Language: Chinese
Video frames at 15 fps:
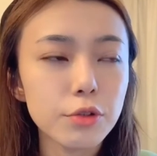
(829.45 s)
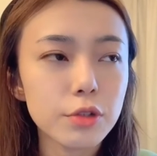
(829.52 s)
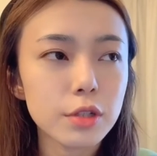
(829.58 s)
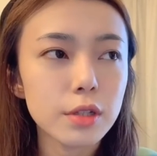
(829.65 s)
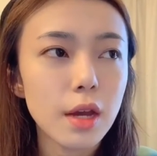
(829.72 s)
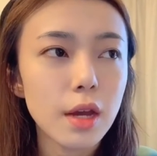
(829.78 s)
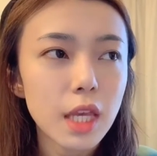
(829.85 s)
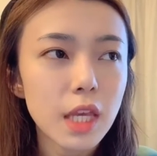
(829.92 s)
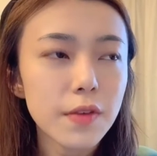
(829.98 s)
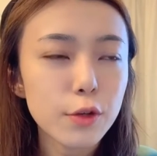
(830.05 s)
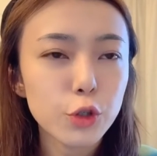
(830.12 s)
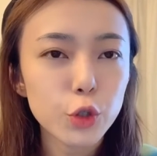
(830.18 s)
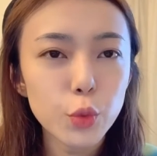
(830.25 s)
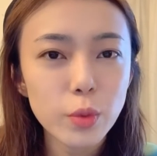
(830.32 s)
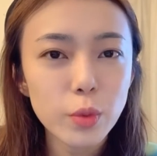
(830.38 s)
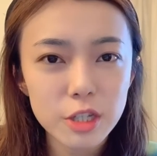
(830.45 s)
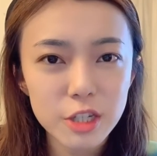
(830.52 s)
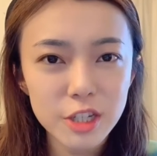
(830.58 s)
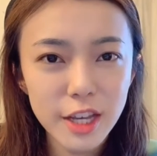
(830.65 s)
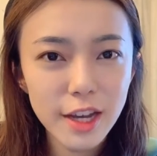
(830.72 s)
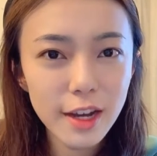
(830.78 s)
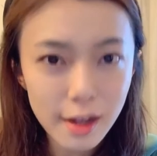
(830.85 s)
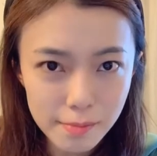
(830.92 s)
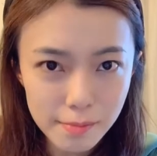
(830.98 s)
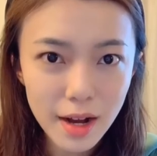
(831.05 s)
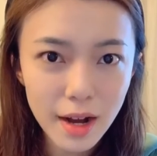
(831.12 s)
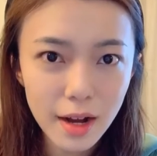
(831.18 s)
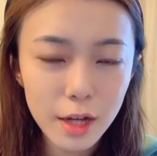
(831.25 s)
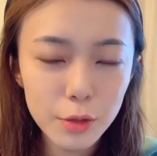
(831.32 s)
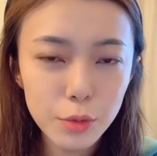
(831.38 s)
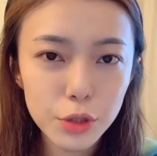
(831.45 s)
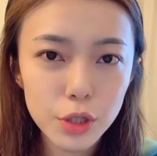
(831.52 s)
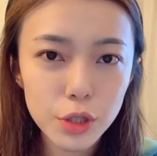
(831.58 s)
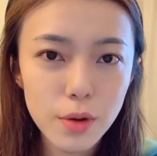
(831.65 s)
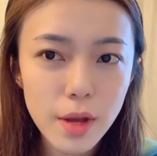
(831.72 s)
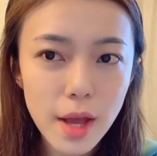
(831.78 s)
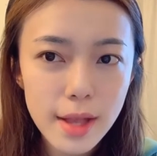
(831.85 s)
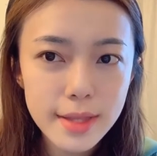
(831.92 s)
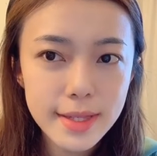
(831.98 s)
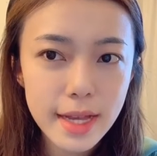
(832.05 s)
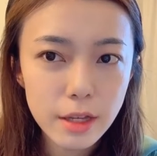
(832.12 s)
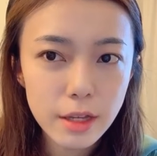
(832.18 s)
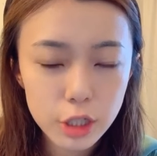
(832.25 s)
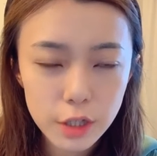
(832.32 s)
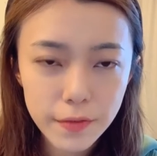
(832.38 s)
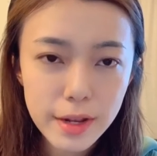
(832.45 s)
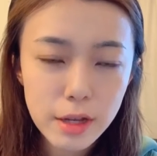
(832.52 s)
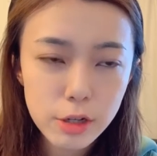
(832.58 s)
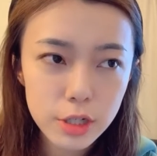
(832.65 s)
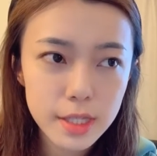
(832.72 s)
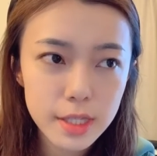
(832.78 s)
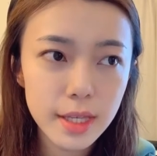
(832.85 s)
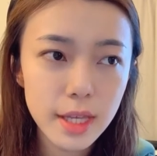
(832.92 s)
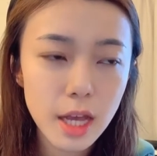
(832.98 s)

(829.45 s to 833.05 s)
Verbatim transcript: 就是因为中午其实也很忙，很多时候在你吃饭的时间，